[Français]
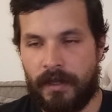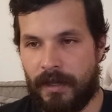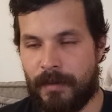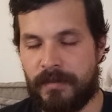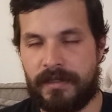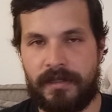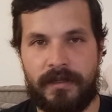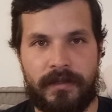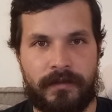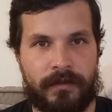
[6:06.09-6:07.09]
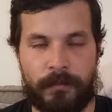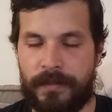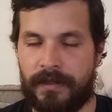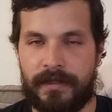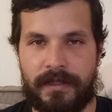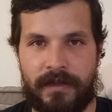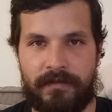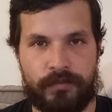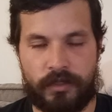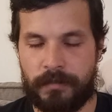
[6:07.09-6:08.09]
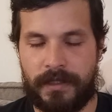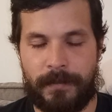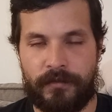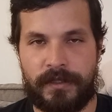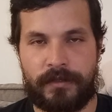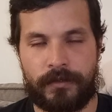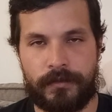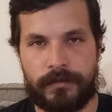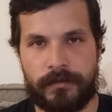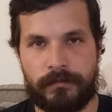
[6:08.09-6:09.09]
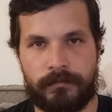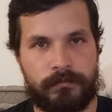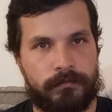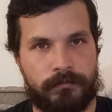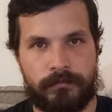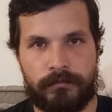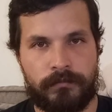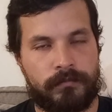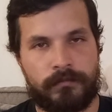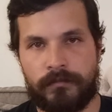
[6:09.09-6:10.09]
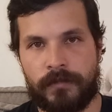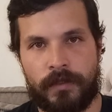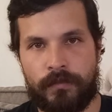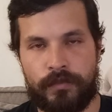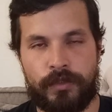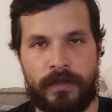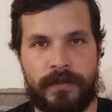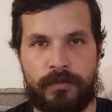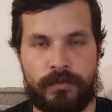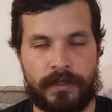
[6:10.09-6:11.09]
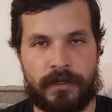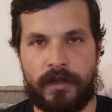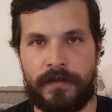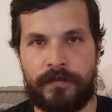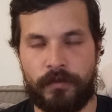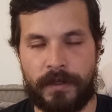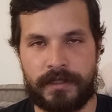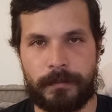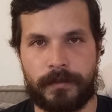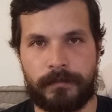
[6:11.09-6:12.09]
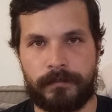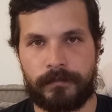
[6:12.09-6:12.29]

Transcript: Et même si, dans le pire des cas, vous ne transmettez pas votre descendance, vous aurez vécu en accord avec vos principes.